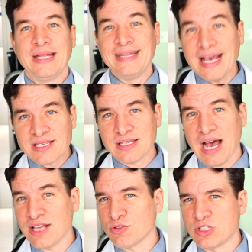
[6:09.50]
Nesses
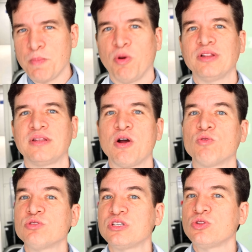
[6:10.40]
casos, você pode ter
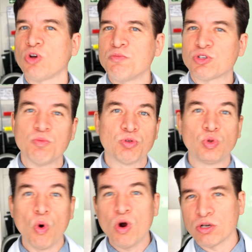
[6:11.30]
alguns sintomas como
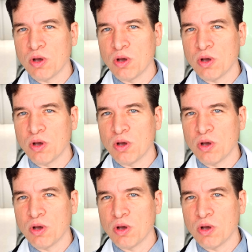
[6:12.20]
dor no